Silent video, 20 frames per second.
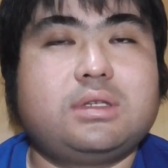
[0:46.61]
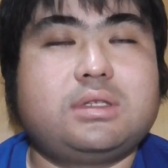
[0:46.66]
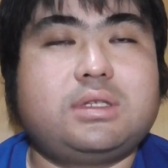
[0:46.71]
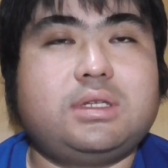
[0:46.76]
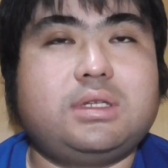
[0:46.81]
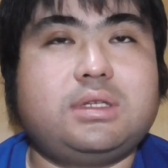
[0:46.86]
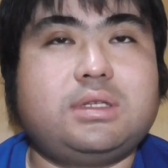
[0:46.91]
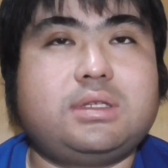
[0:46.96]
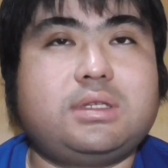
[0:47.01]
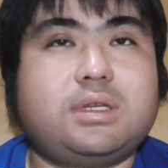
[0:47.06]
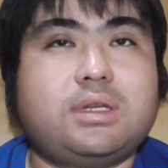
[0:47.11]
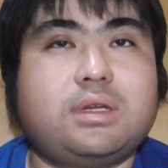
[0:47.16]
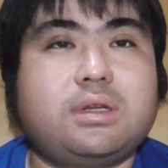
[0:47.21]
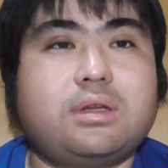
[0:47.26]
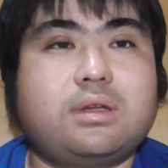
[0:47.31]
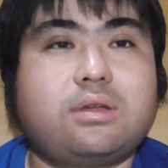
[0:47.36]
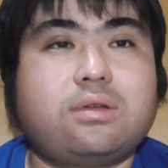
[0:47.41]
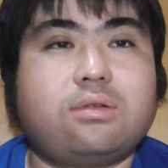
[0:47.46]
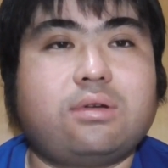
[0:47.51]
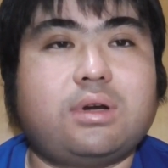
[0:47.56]
知事
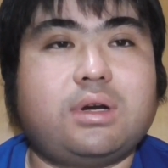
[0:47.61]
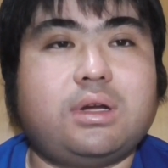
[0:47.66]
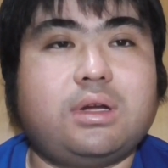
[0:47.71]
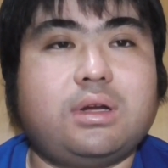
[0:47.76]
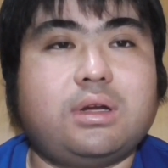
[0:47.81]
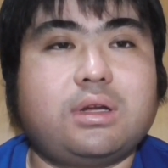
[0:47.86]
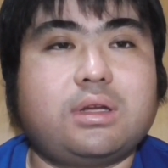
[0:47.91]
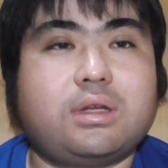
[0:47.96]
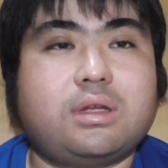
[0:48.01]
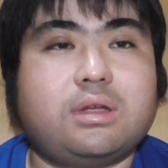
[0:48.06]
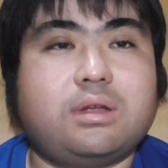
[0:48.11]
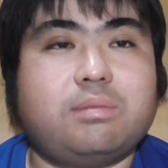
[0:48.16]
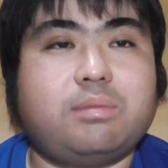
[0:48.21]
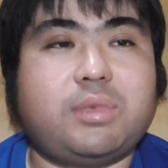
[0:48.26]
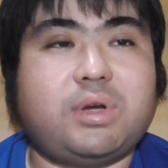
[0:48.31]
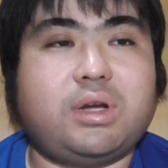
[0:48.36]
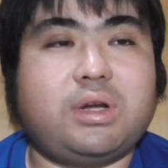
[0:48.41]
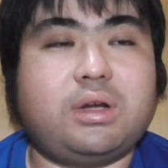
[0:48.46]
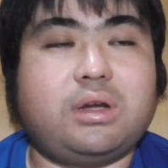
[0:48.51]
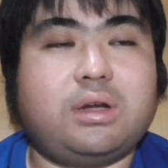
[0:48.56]
選挙が
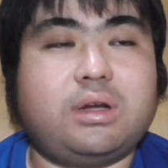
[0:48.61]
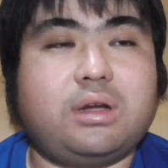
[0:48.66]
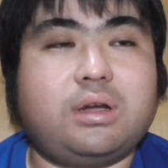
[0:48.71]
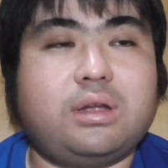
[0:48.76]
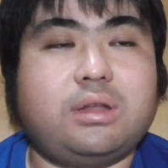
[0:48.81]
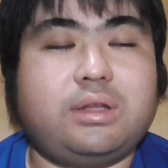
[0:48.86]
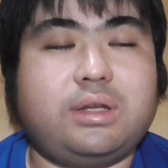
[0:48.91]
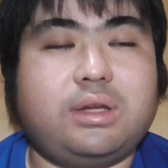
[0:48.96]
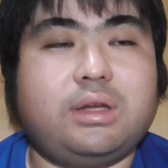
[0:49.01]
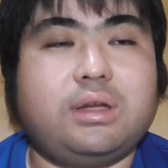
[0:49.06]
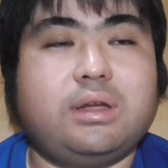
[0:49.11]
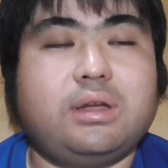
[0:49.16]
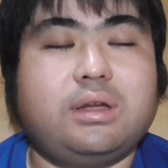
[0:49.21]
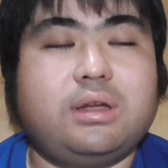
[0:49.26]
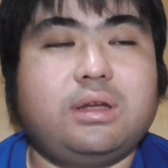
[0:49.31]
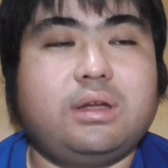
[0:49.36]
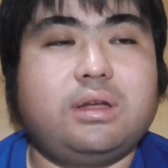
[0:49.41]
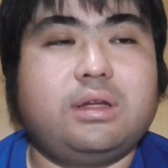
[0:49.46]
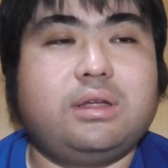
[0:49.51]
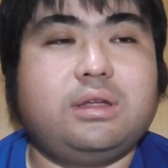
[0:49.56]
まあね
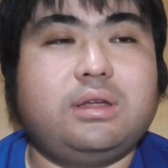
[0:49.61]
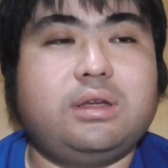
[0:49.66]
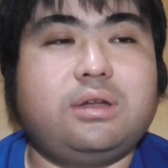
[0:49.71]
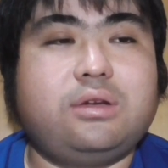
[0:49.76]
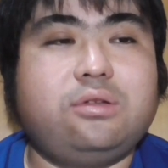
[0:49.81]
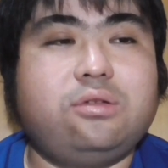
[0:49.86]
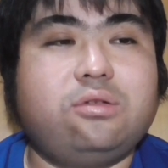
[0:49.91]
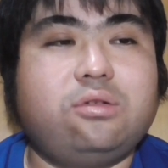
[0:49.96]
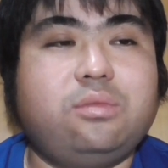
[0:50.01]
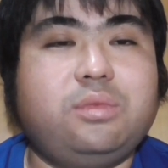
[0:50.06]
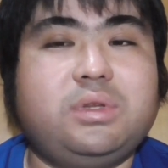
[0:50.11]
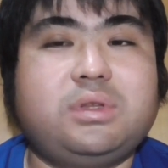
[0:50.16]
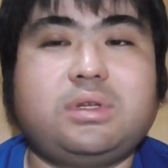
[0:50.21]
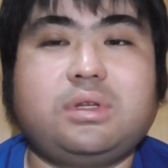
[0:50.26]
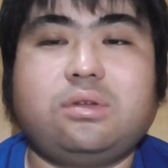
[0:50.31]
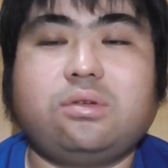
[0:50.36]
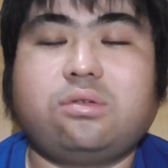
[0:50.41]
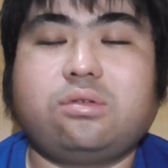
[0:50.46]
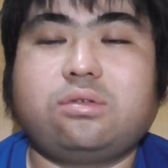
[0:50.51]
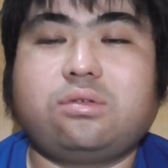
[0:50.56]
やるよみ
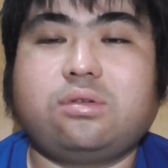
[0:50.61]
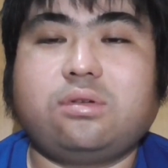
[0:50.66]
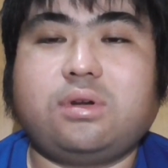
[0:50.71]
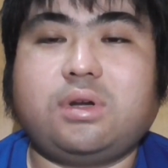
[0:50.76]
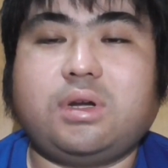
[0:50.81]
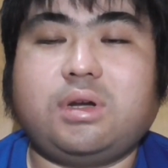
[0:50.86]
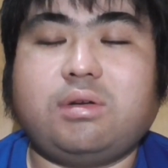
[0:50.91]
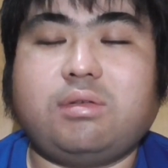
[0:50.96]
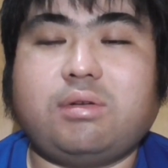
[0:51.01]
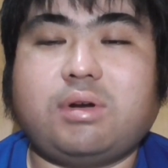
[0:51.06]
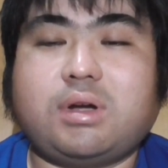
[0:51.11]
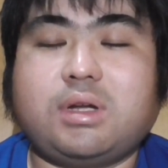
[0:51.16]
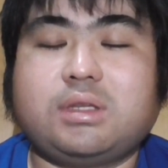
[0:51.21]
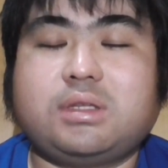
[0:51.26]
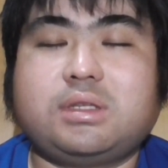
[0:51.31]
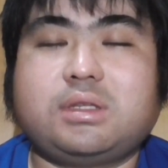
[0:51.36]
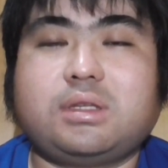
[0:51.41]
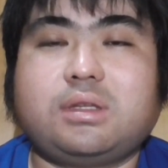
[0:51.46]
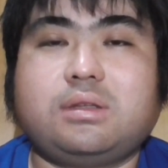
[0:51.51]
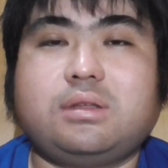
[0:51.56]
たいなことは分かっ
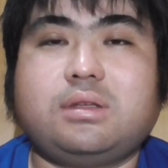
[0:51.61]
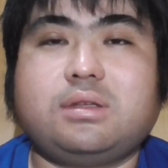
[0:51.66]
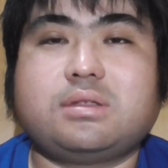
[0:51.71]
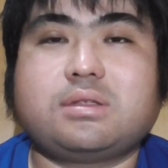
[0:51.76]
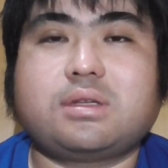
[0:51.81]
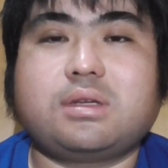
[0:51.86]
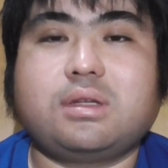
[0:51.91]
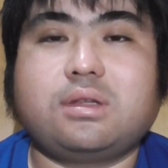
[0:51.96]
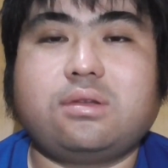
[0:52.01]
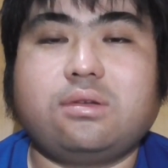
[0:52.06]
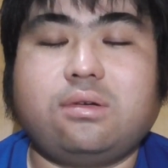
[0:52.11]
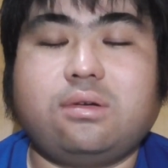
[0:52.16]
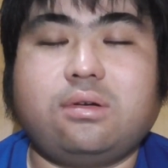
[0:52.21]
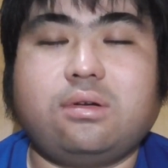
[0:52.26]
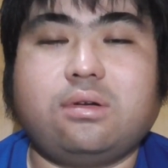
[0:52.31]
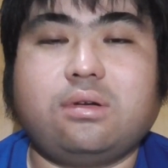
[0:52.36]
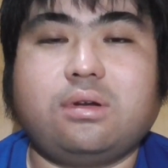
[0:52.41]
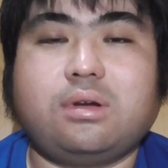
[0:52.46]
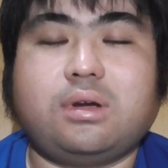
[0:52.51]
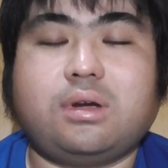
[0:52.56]
てたんですけ
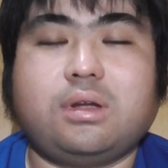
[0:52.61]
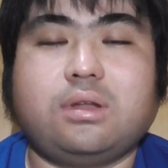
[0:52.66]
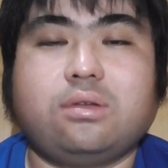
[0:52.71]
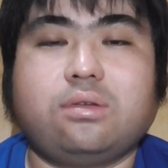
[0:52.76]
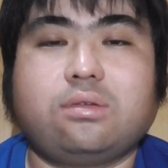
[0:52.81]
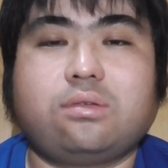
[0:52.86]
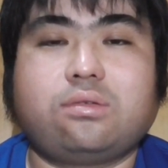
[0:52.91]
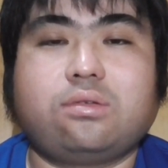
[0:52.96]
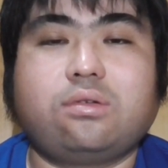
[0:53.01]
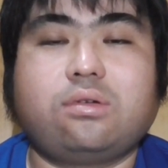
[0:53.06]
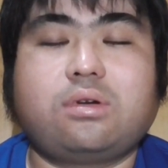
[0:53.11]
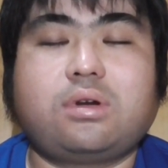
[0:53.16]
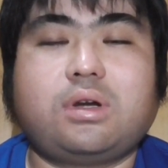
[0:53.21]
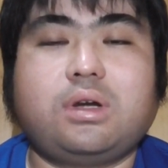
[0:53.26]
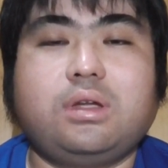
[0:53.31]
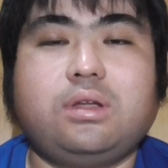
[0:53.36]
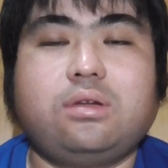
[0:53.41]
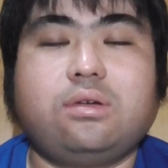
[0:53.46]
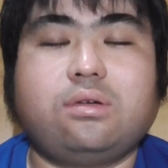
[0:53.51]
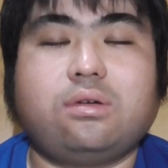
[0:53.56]
どあの投
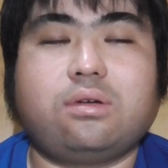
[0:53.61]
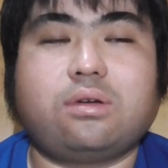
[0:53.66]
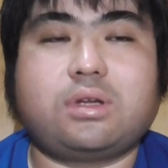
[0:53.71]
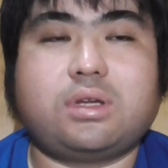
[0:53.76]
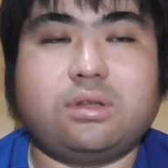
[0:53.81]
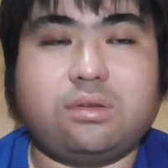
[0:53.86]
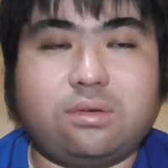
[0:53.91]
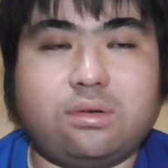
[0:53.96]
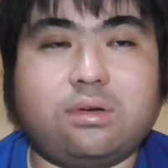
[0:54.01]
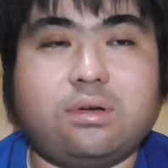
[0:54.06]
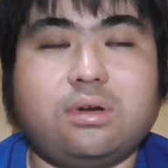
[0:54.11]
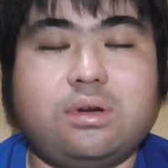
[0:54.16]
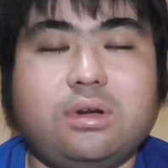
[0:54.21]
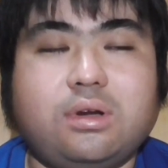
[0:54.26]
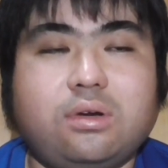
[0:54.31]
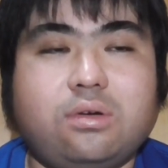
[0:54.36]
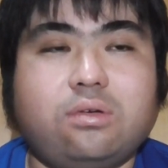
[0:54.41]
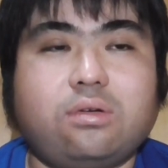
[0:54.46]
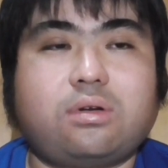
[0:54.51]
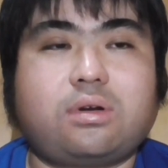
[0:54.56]
開票昨日
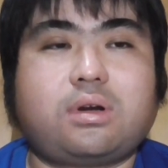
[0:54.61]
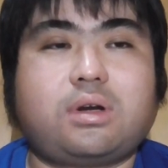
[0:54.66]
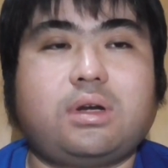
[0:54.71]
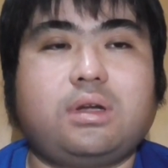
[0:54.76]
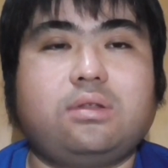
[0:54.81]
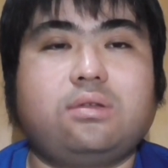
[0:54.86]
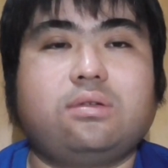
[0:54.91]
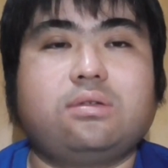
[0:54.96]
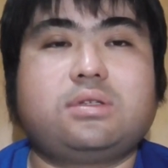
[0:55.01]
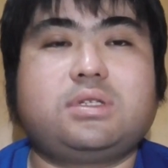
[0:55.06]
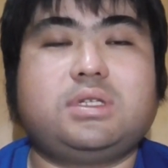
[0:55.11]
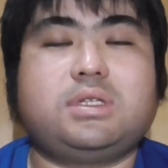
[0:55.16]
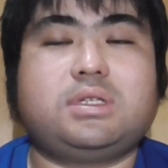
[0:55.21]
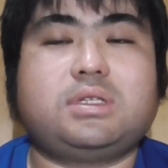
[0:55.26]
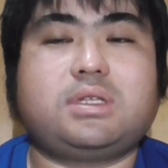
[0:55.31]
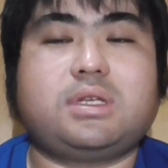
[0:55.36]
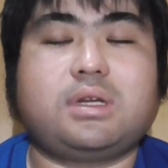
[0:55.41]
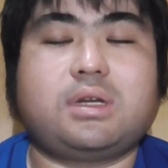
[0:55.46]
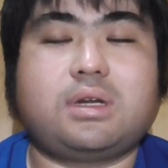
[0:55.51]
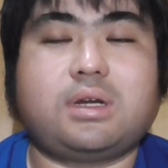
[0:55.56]
北海道知事
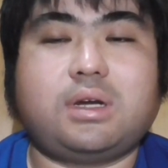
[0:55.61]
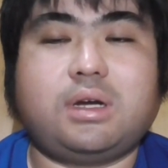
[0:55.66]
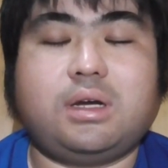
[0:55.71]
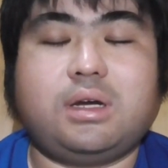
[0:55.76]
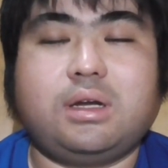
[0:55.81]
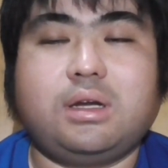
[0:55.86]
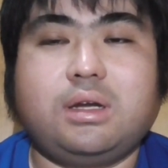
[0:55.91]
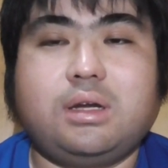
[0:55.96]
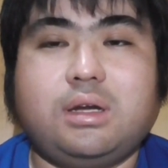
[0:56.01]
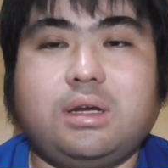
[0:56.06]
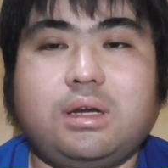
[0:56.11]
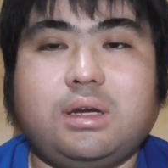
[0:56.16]
選が